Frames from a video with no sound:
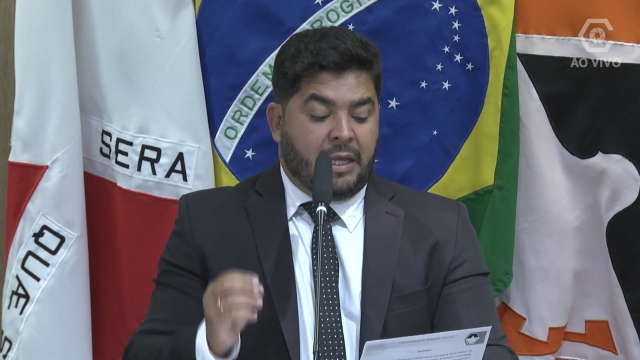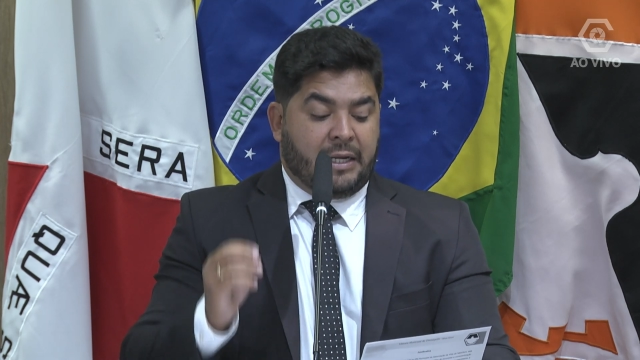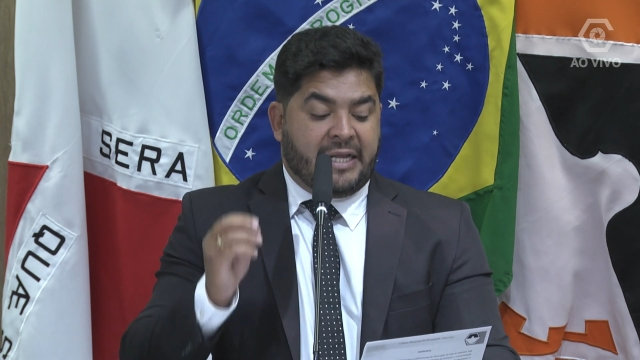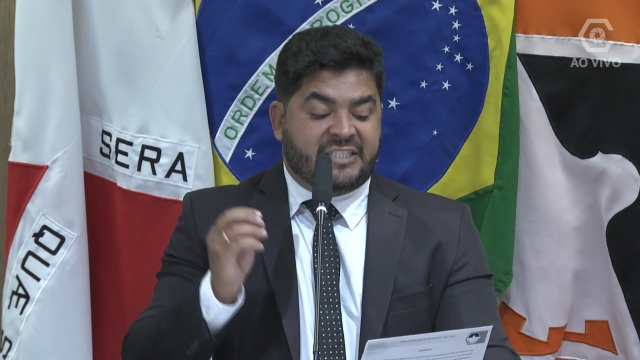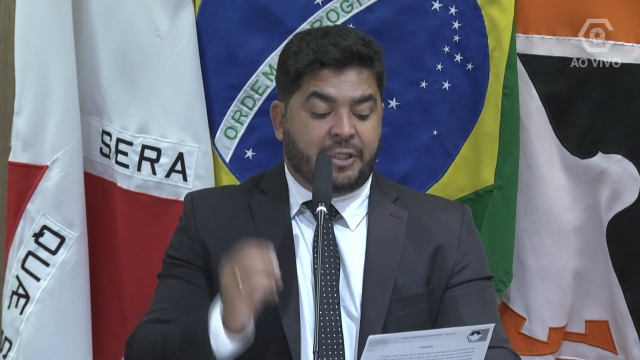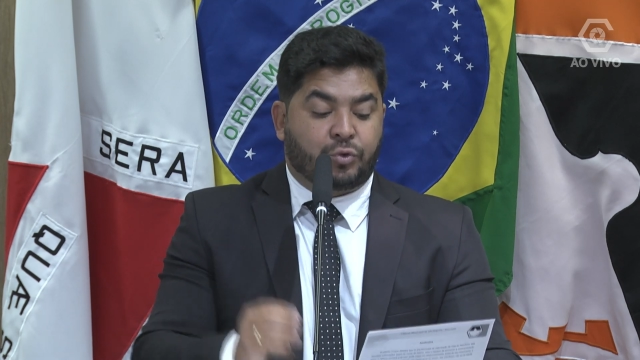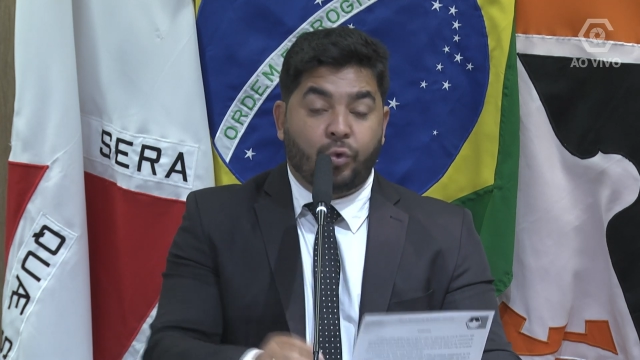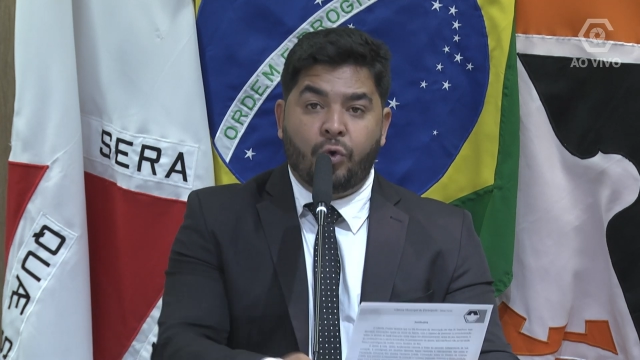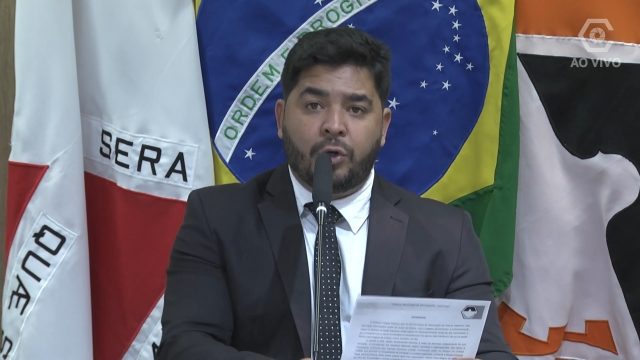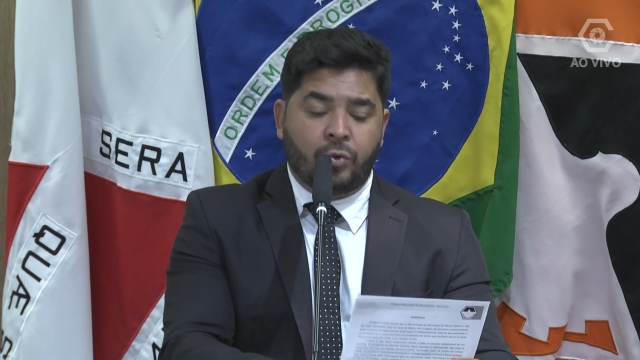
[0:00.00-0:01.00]

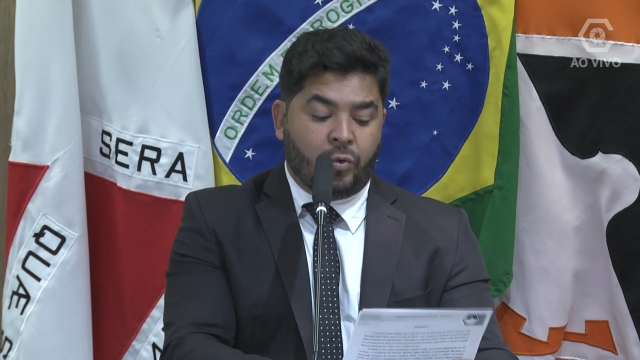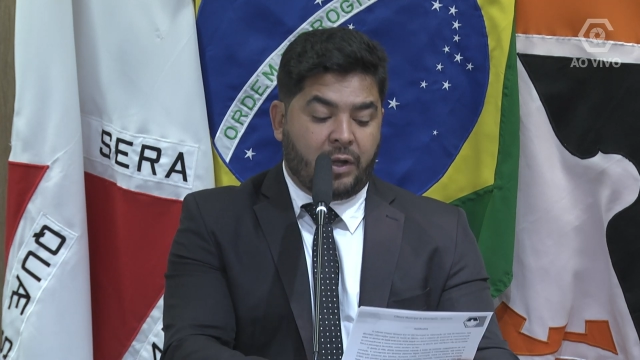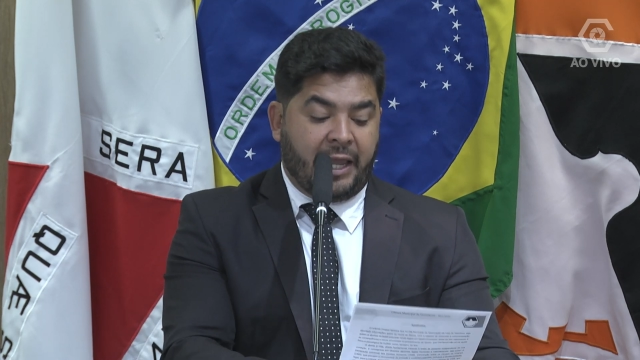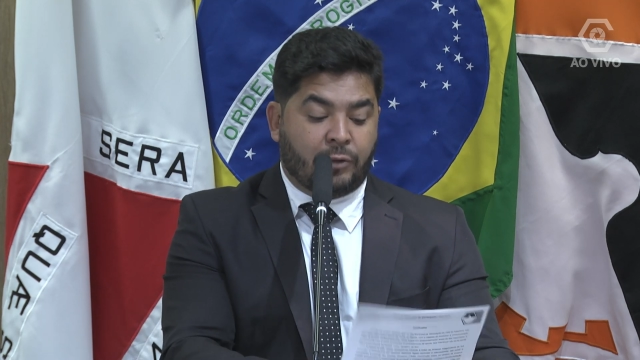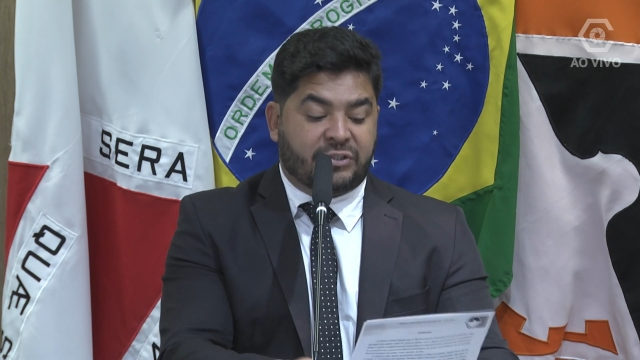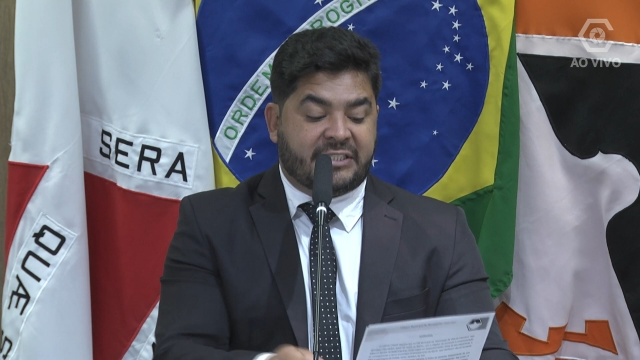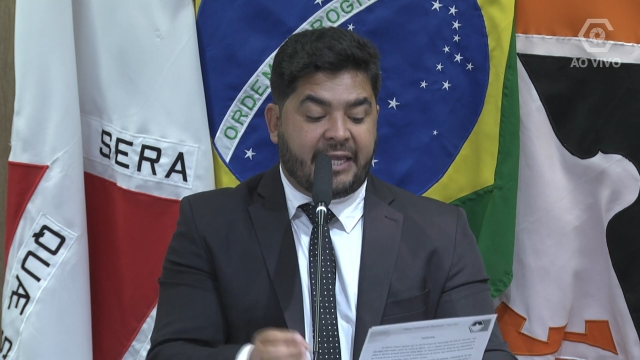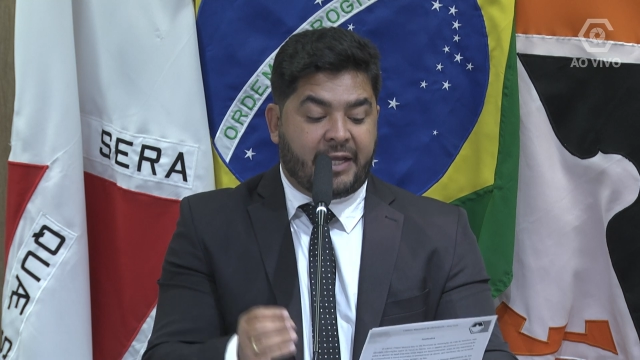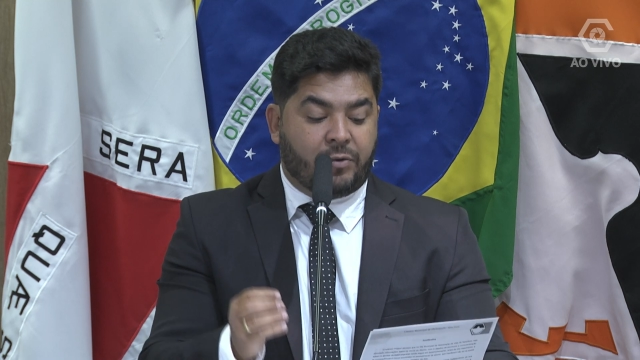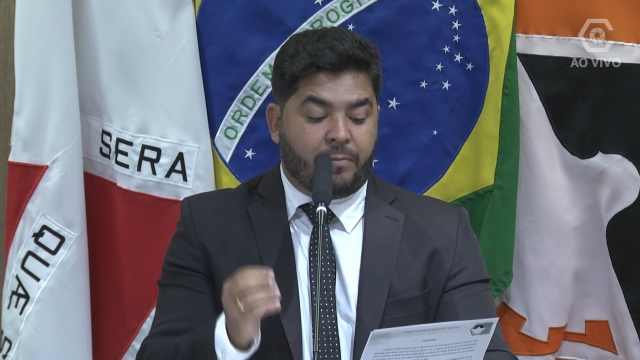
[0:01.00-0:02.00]
Nasciturno é o
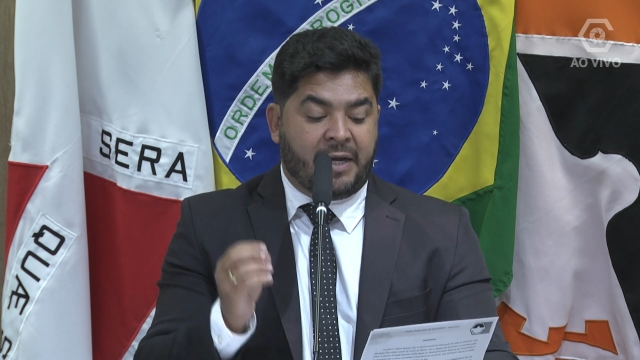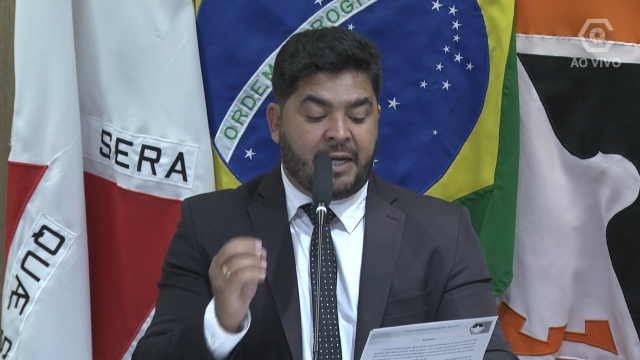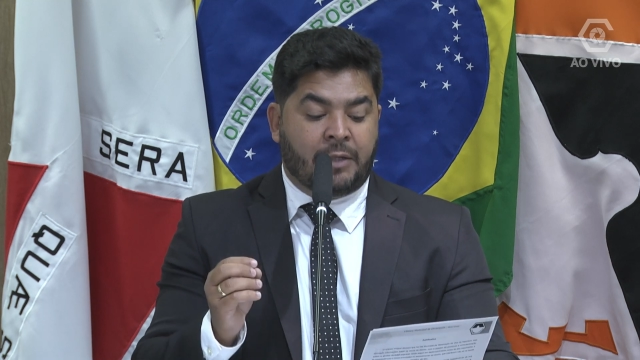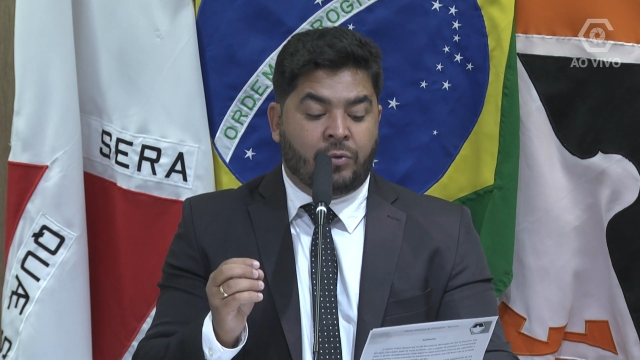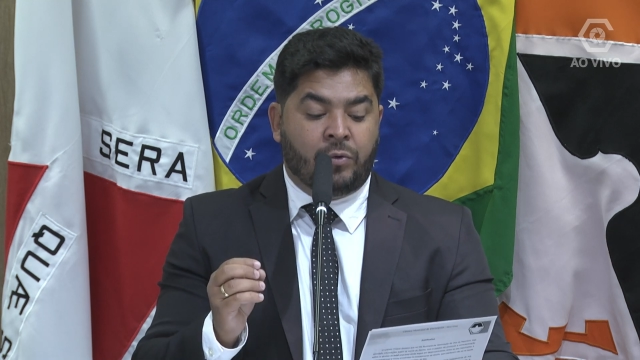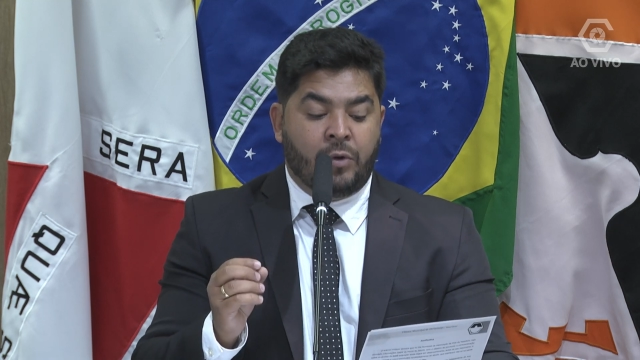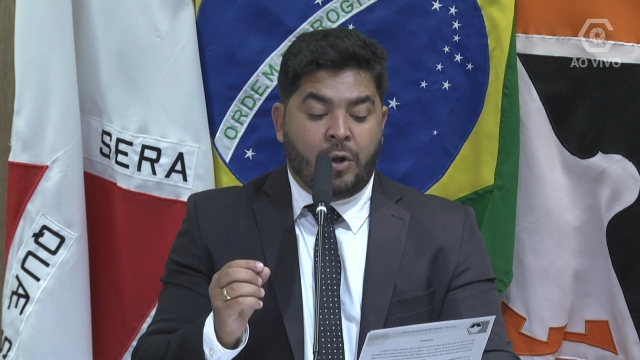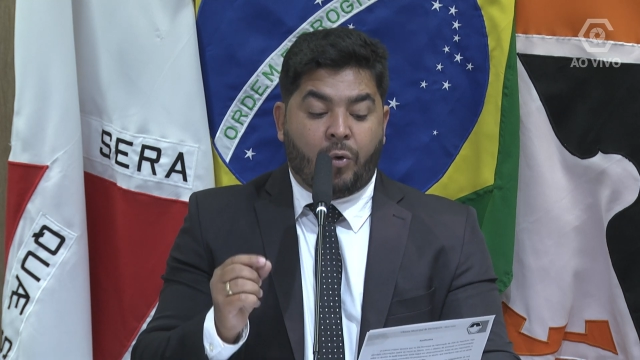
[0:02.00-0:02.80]
ser humano